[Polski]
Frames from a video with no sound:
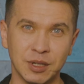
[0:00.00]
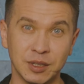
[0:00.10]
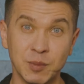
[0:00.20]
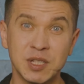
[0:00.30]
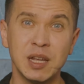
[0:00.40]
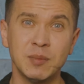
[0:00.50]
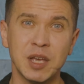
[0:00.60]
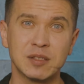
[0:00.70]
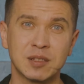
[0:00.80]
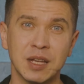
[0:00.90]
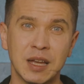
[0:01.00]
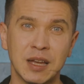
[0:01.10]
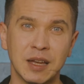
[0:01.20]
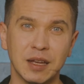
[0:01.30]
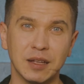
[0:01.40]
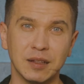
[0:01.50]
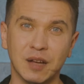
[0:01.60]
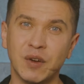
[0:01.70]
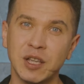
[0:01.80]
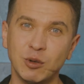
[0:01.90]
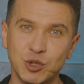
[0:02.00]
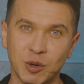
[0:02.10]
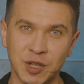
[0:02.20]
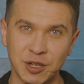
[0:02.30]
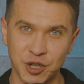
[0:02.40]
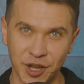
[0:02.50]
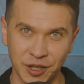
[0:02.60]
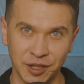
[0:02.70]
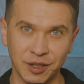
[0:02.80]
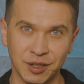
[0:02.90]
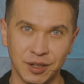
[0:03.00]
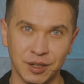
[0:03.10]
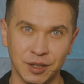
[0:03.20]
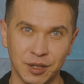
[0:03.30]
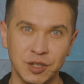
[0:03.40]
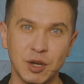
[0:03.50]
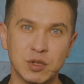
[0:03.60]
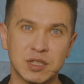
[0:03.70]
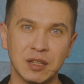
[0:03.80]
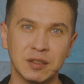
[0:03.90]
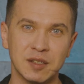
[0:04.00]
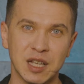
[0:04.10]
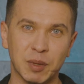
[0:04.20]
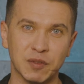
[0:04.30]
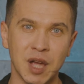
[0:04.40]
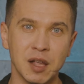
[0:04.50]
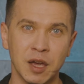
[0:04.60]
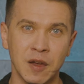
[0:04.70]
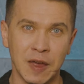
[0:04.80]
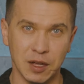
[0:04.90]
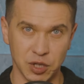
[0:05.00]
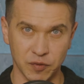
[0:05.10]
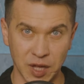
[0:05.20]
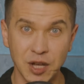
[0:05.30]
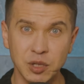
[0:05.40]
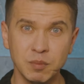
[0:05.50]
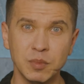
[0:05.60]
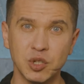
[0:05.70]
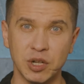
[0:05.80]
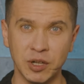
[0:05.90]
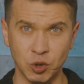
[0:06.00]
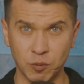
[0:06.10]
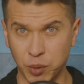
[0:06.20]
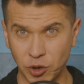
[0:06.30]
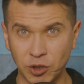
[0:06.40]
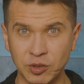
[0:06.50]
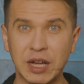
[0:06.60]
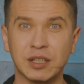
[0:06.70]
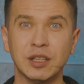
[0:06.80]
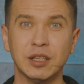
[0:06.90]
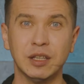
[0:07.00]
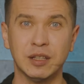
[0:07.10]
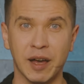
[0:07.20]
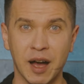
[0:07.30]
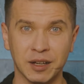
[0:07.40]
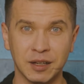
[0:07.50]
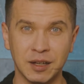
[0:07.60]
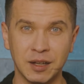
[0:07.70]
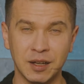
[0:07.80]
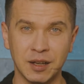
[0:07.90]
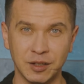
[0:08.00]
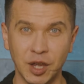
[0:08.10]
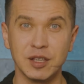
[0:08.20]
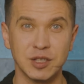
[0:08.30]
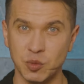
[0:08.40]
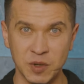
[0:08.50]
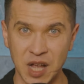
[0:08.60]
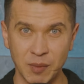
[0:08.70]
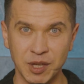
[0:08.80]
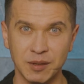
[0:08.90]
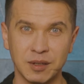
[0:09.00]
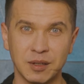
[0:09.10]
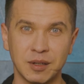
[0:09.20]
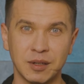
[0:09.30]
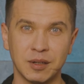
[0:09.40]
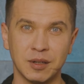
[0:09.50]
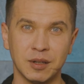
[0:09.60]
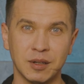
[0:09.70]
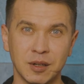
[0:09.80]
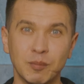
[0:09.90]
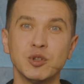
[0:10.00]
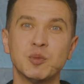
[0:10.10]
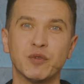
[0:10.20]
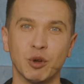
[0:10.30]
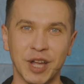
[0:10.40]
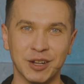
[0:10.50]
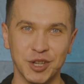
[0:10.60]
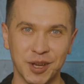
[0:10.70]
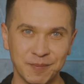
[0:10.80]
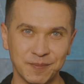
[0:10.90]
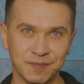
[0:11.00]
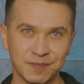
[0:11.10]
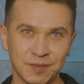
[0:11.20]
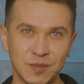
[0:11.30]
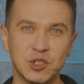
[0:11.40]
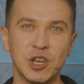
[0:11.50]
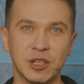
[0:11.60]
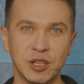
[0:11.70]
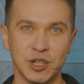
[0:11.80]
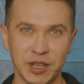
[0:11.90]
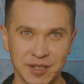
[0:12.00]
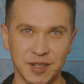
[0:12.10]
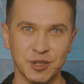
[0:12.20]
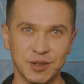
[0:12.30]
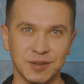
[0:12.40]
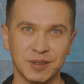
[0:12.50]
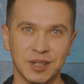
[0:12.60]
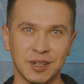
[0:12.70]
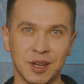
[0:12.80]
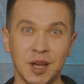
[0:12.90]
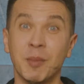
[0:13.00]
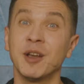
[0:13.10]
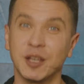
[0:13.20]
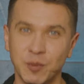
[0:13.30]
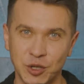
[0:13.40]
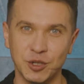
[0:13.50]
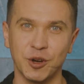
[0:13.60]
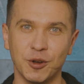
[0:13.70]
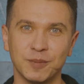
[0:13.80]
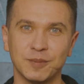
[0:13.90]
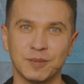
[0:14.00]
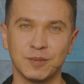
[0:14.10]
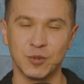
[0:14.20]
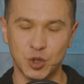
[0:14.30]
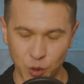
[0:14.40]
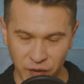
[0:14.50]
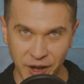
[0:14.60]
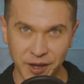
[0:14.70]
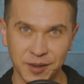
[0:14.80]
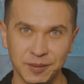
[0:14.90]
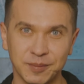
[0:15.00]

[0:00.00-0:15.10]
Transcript: Tym celem jest dawanie ludziom nadziei i nieustanne zapewnianie, że w naszym myśleniu, poglądach i ideach nie jesteśmy sami. Bądźmy w kontakcie. Dzięki, że jesteś. Marek Miśko. Czuwaj.